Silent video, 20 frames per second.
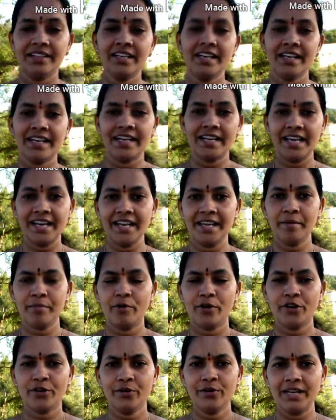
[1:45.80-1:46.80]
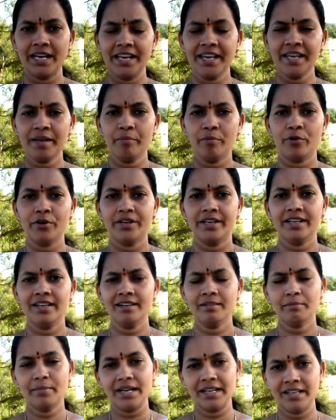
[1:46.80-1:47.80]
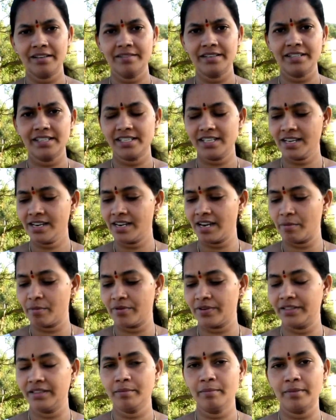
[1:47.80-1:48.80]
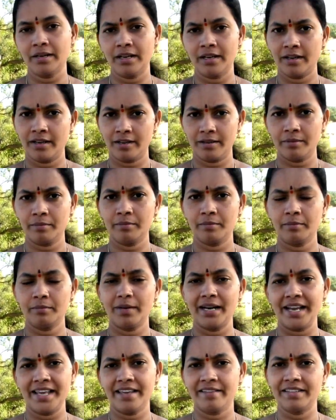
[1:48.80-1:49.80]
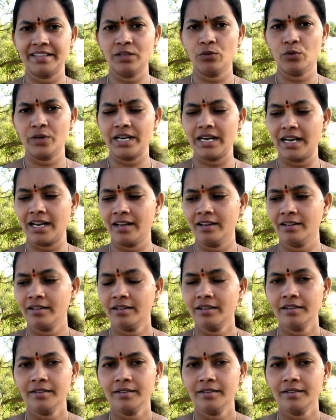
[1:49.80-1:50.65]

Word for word: வந்து நீங்கள் நறுக்கி போடணும் நறுக்கி போட்டு மக்க வச்சு நம்ம வந்து மடக்கி வந்து உழலாம்